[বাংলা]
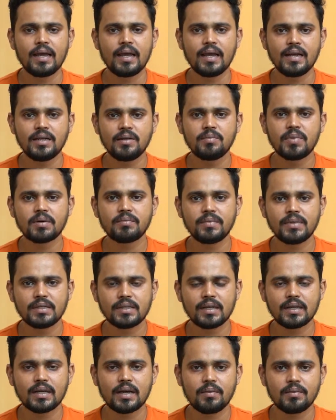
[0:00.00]
এই ডিপার্টমেন্ট
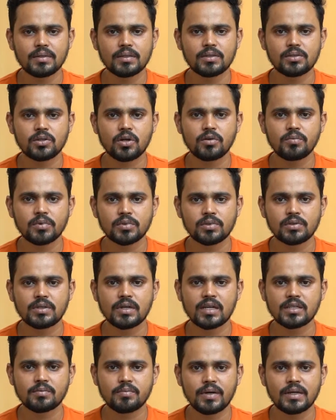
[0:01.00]
থেকে আমাদের সর্বত্র
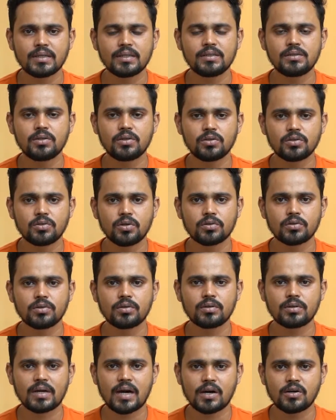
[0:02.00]
ট্রান্সপ্লান্টের জন্য যত
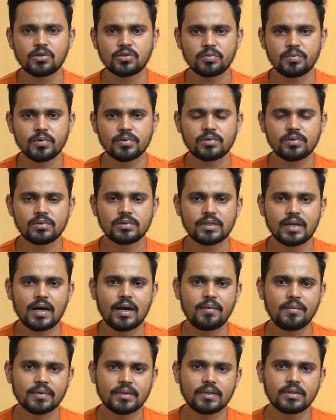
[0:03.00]
কাগজপত্র যা
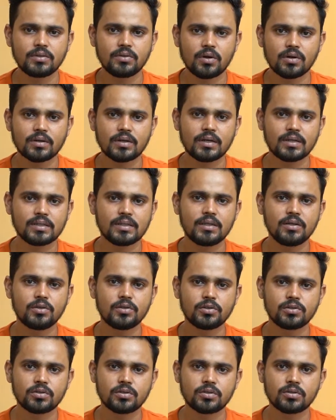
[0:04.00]
আমাদের দরকার ছিল
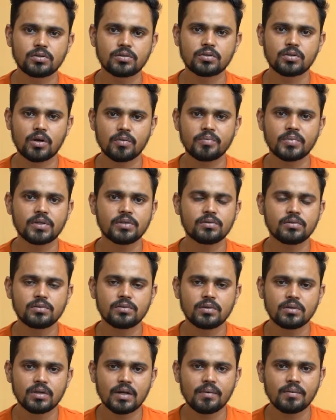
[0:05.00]
সব কিছুর
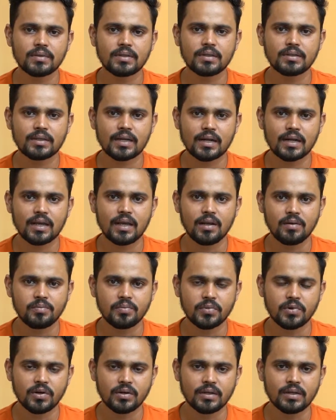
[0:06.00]
জন্য আমাদের তারা হেল্প
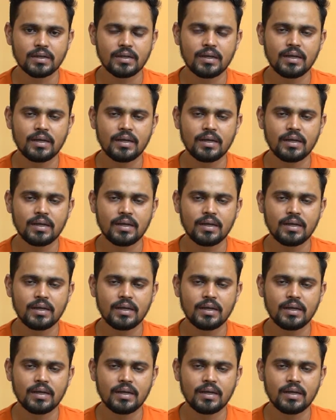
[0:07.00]
করে